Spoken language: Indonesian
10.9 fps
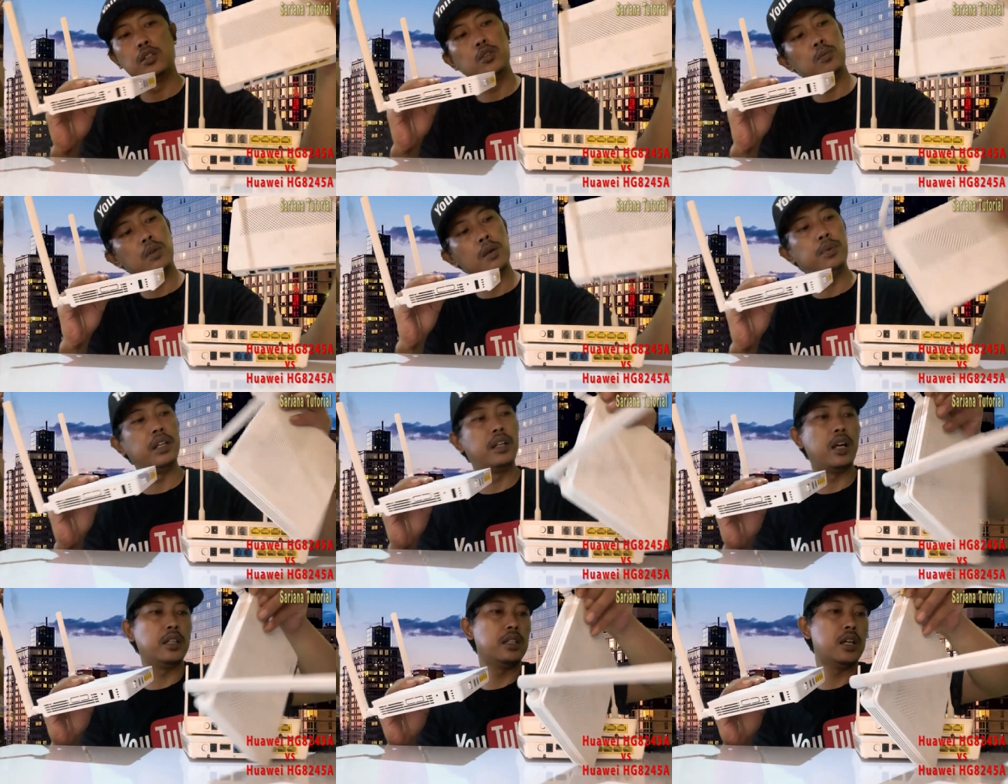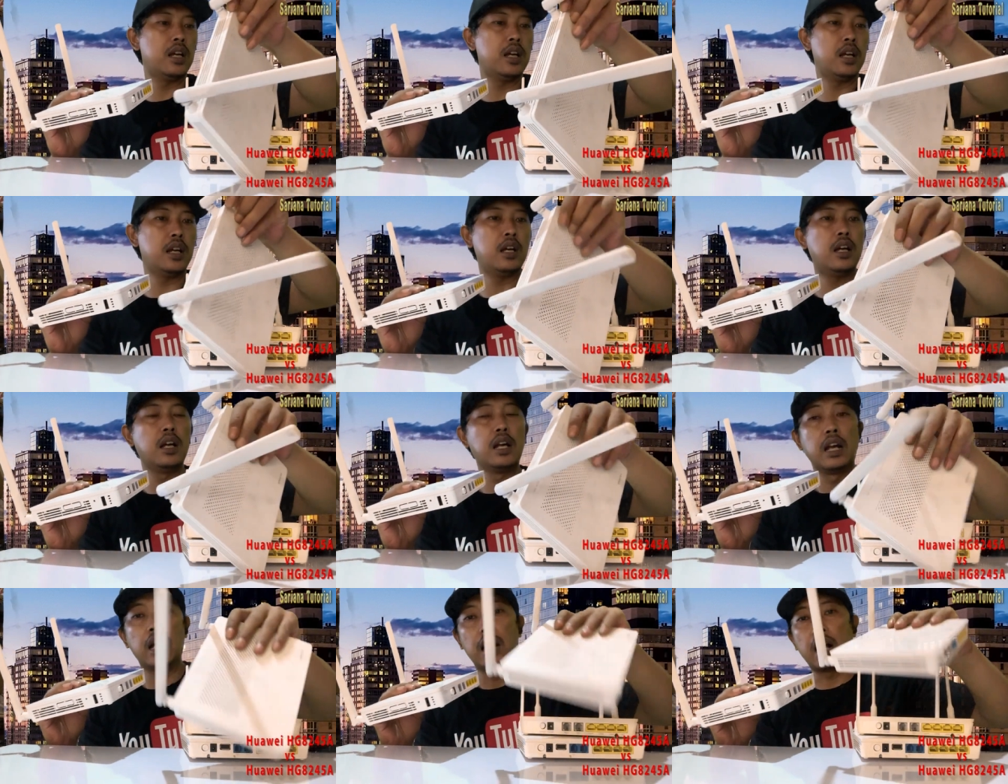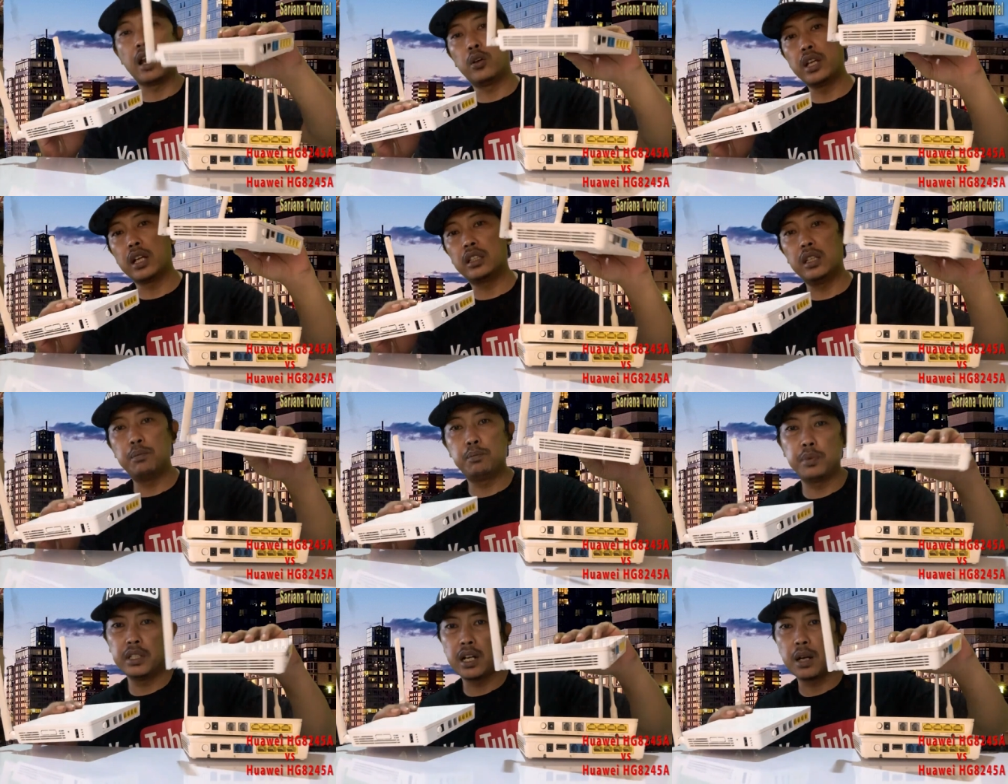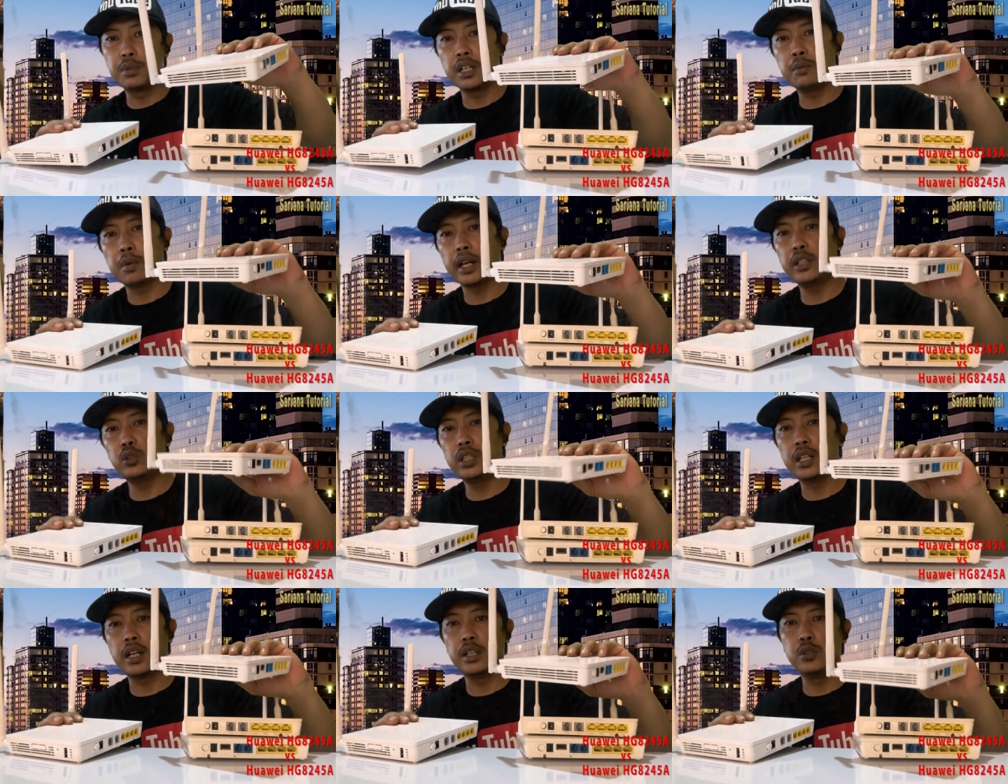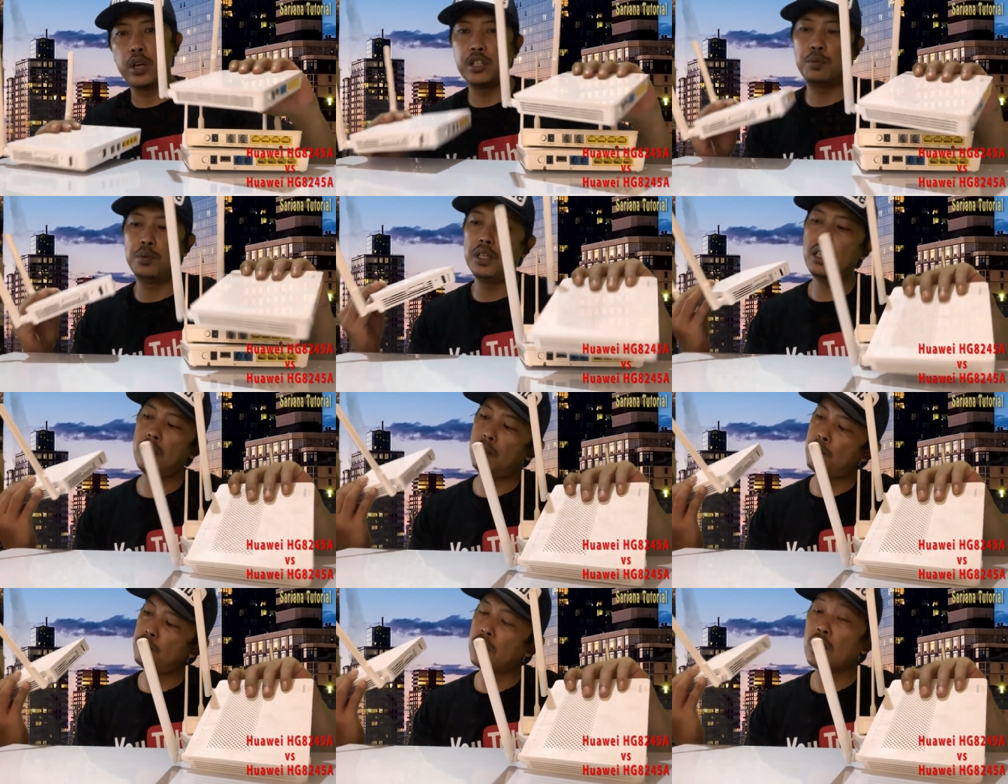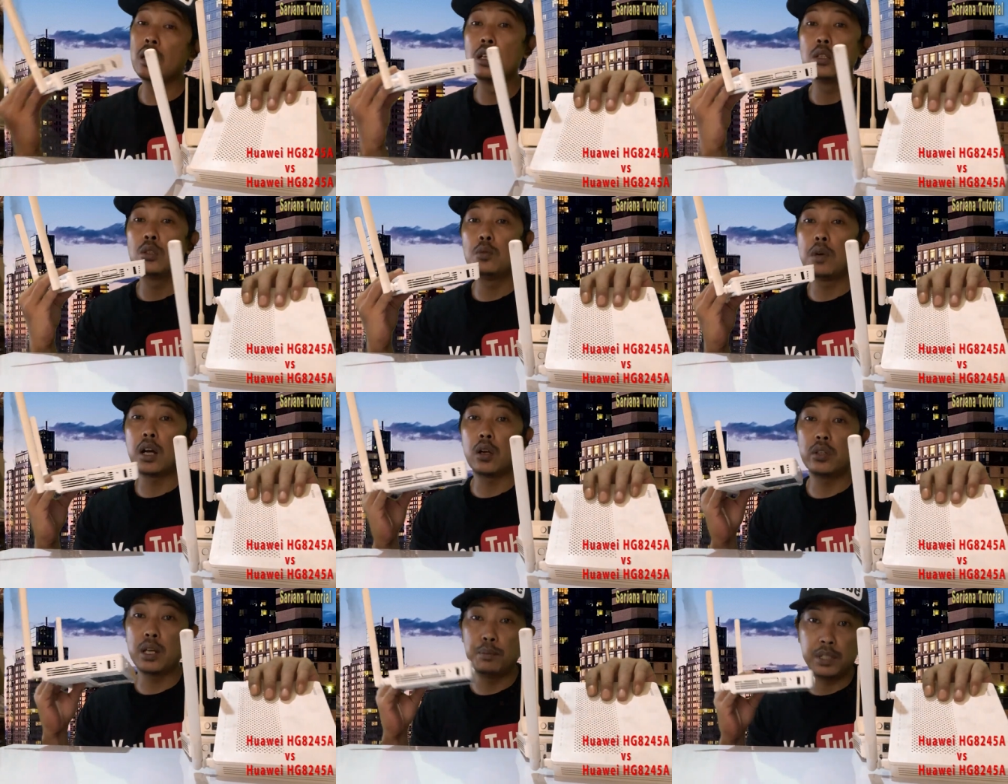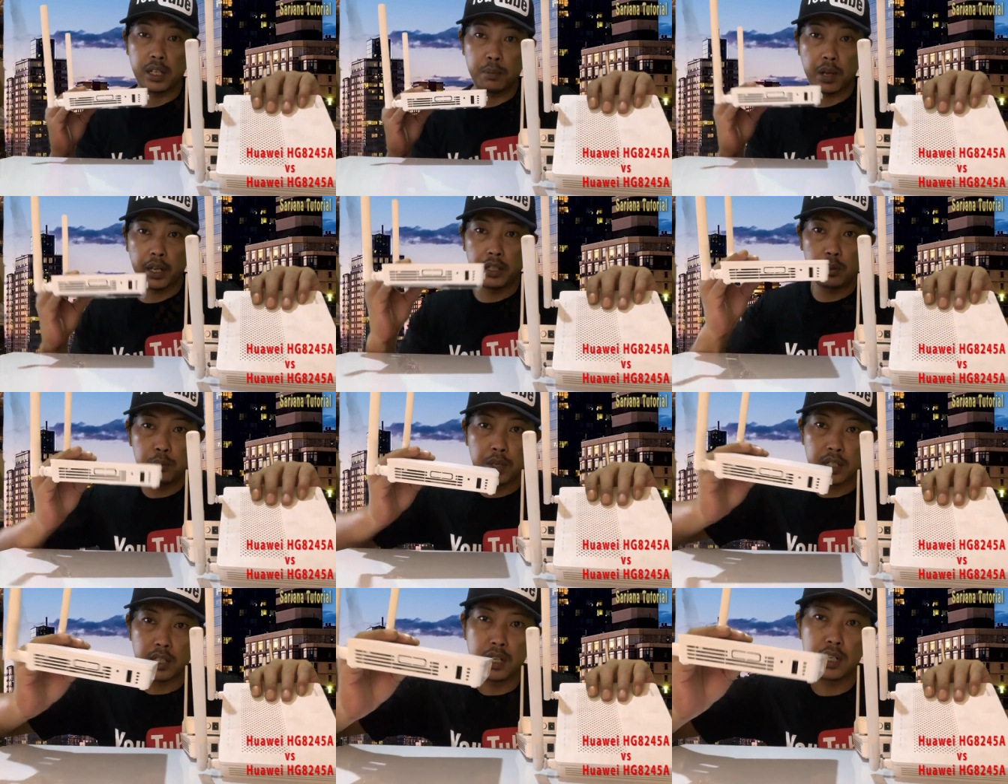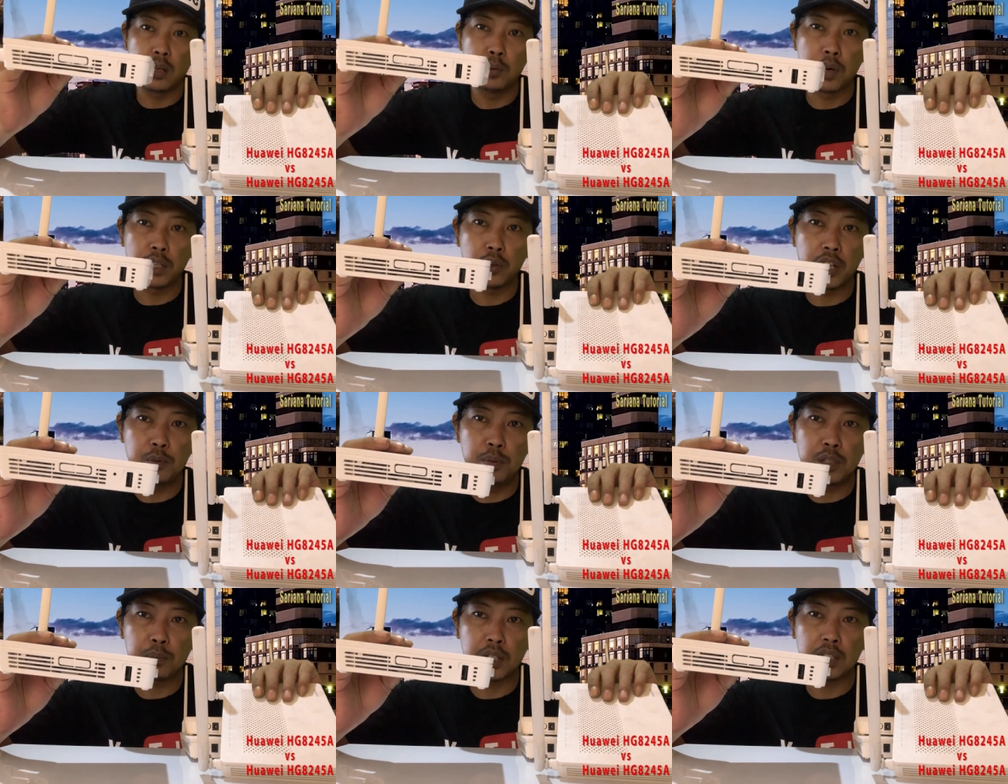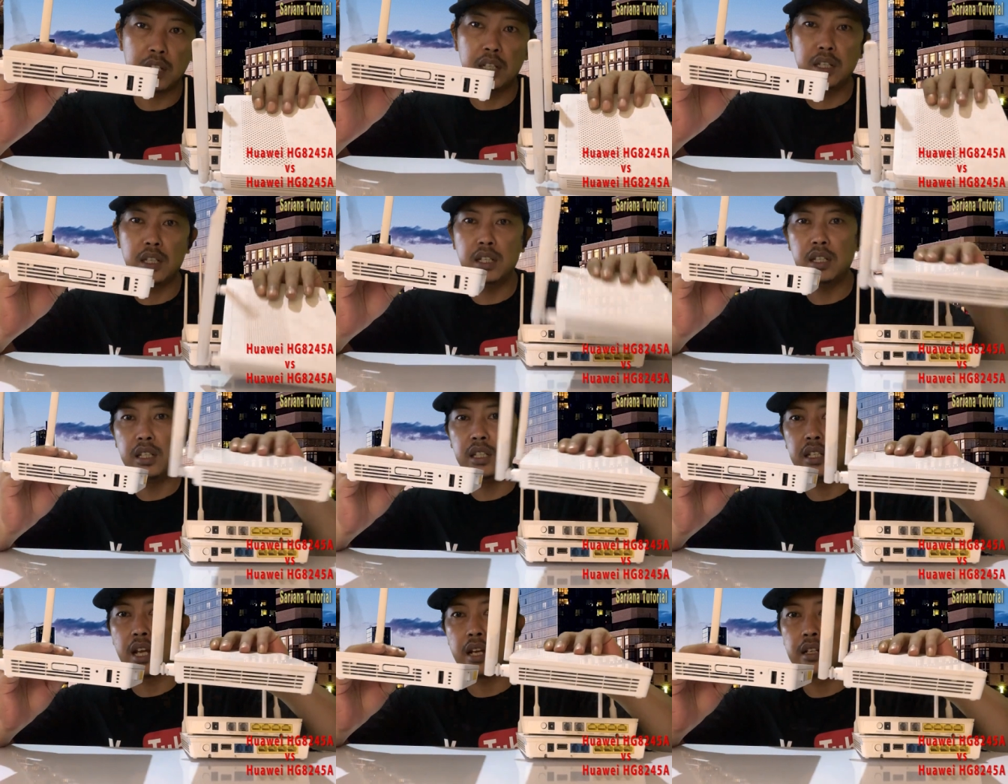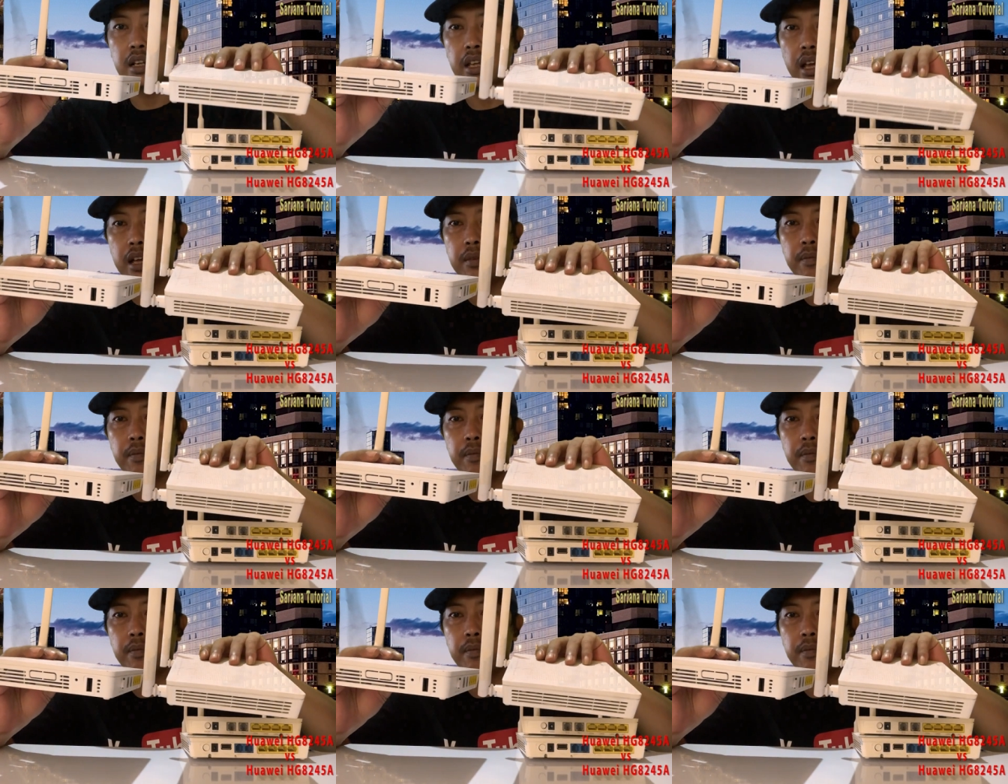cuma bedanya kalau yang tipe yang nggak bisa dipakai itu tidak ada USB cuma kalau yang bisa dipakai itu biasanya ada lubang USB seperti ini ini tidak ada ya